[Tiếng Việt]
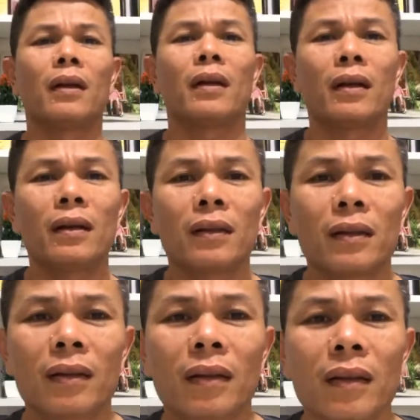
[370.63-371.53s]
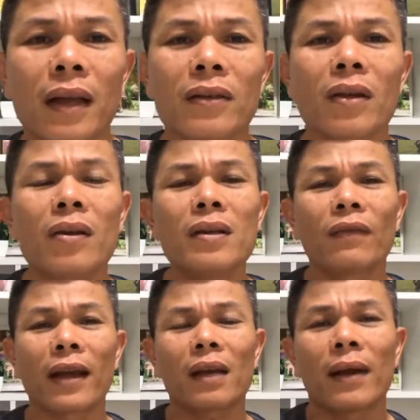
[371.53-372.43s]
à, tại sao nó
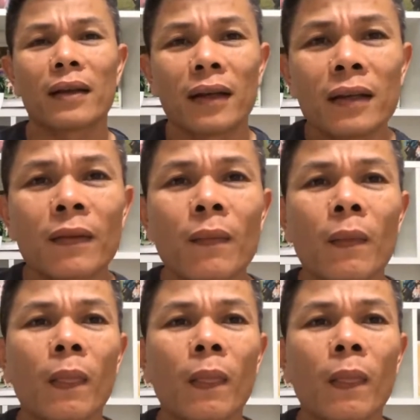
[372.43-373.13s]
như vậy các bạn nhỉ